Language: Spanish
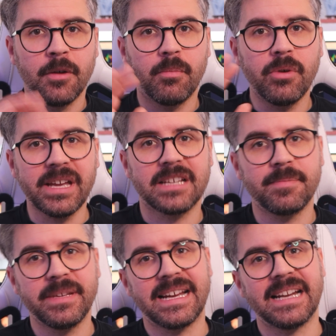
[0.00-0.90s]
Voy a
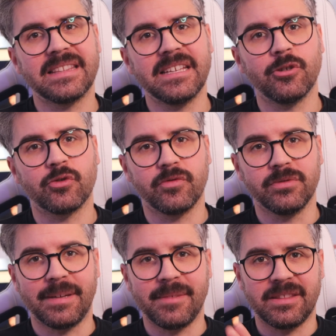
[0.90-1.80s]
explicarte los
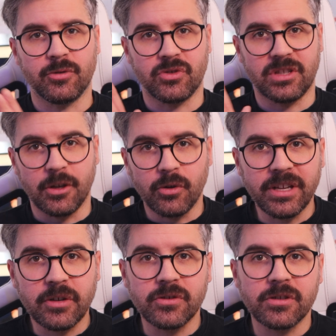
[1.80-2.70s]
fundamentos
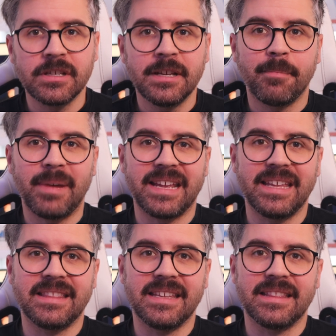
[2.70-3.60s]
teóricos para que
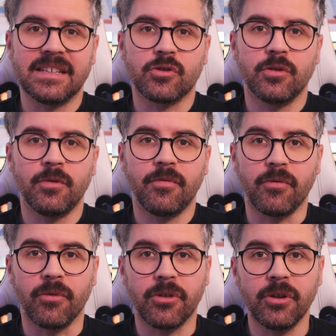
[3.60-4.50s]
entiendas cómo
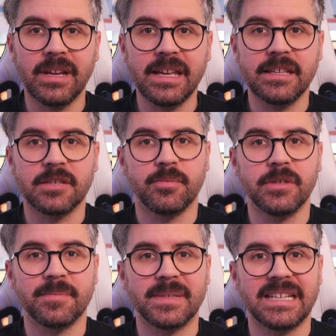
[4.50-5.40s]
funciona y
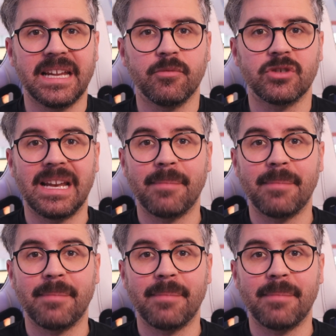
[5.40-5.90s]
después pasaremos a